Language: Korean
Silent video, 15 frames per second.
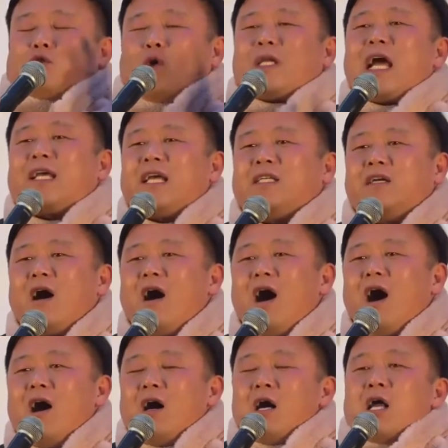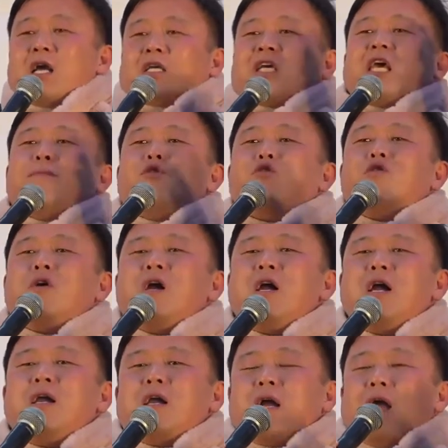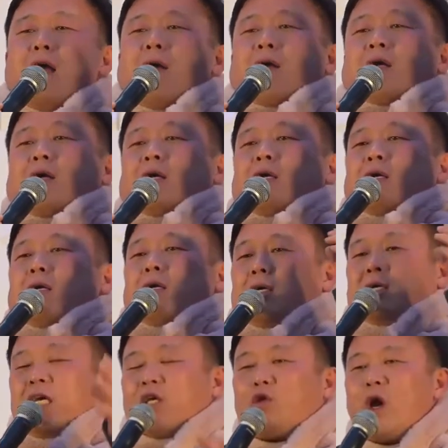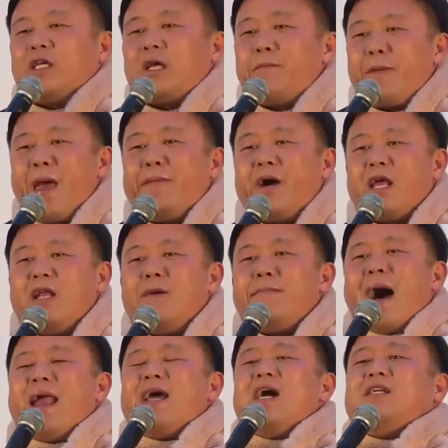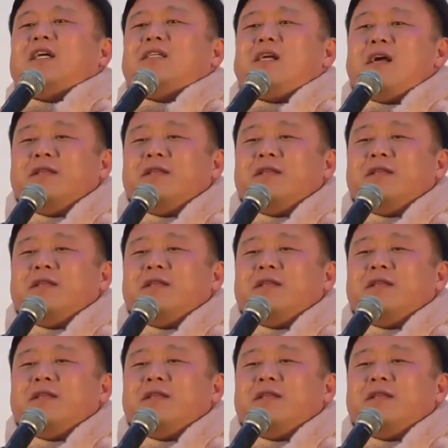조작해서 김웅을 기소해서 빼버리는 만행을